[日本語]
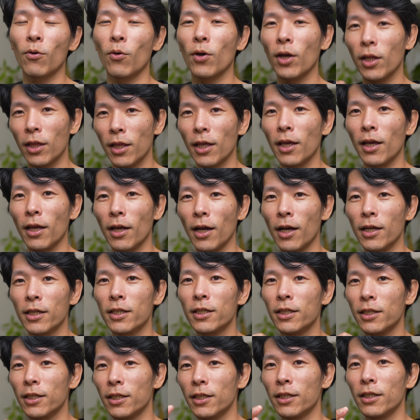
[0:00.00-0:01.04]
こけて、
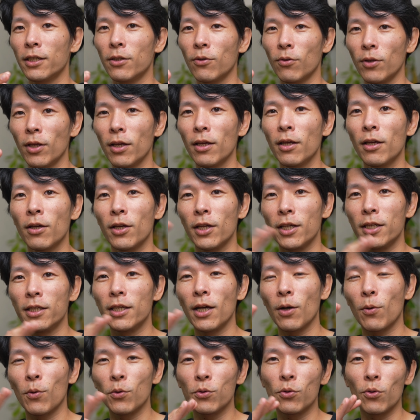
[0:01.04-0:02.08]
足のね、
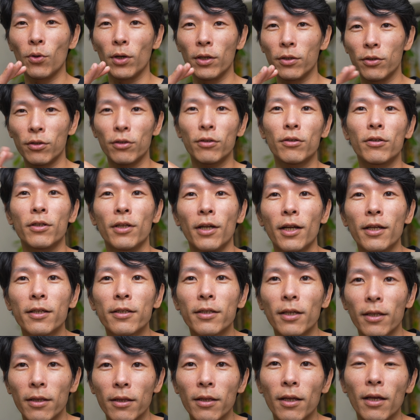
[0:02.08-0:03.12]
膝小僧がずるってなっ
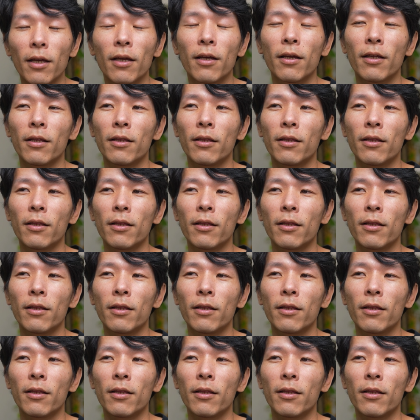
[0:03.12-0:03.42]
ちゃって、